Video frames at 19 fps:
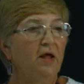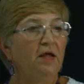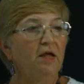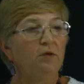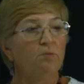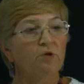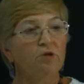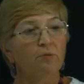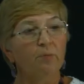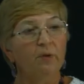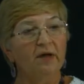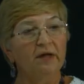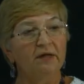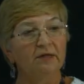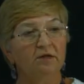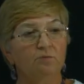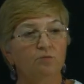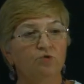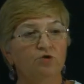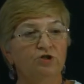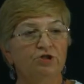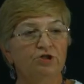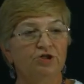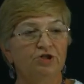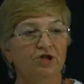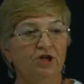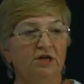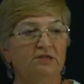Именно поэтому
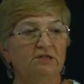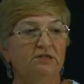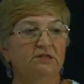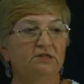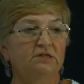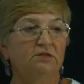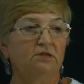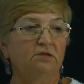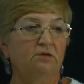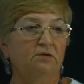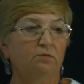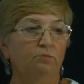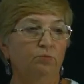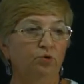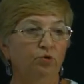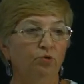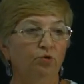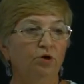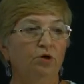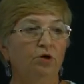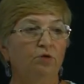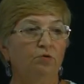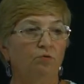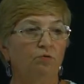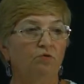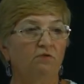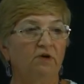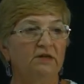сейчас э, многих
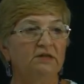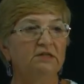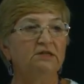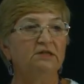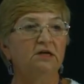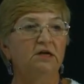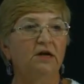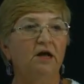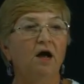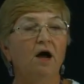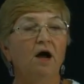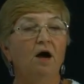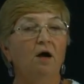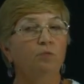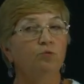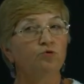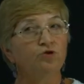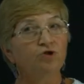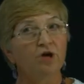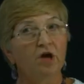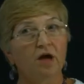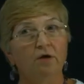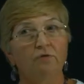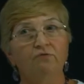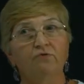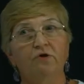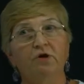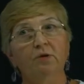руководителей
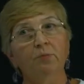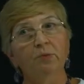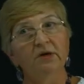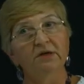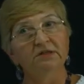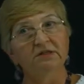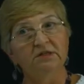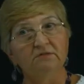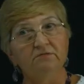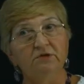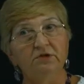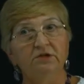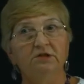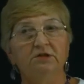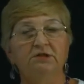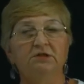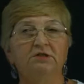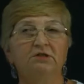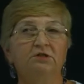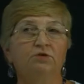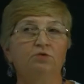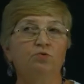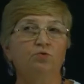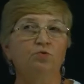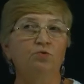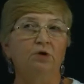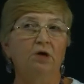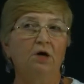обучают в корпоративных
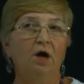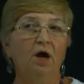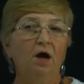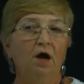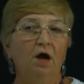институтах,